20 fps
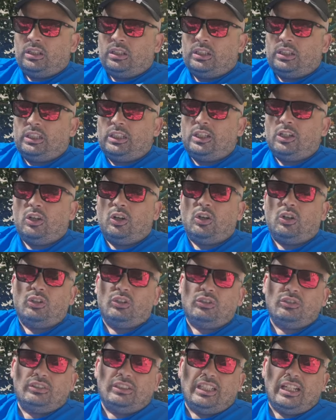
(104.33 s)

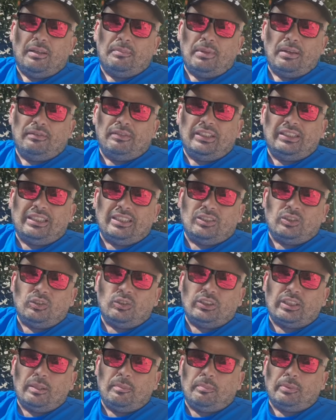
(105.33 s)
Io nella mia vita sono
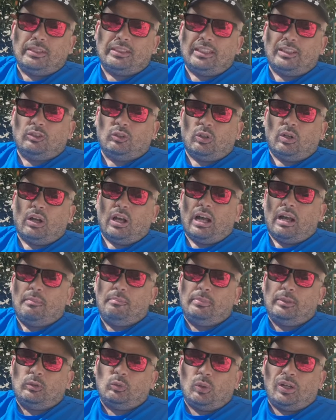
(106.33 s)
sempre stato
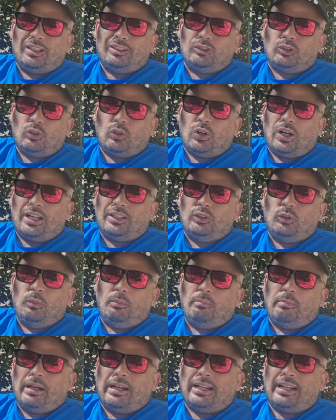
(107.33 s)
abituato a
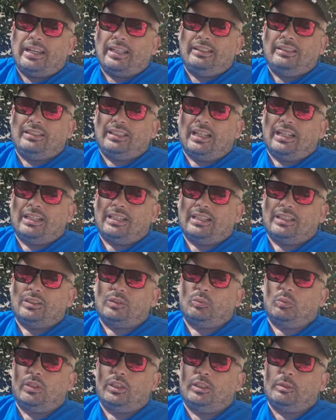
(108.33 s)
non banchettare
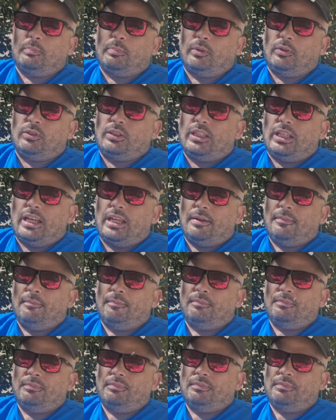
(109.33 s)
sulle spoglie
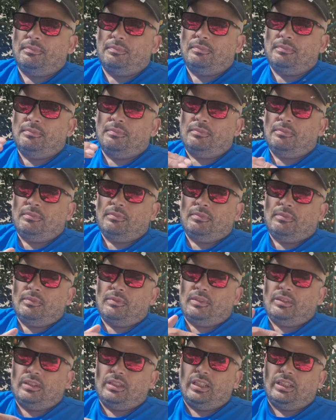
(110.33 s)

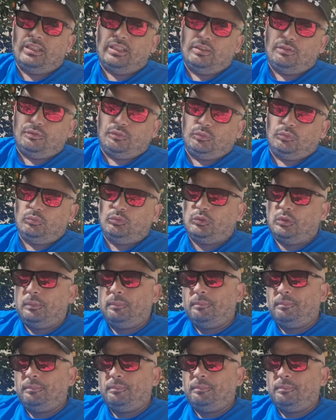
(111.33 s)
del defunto.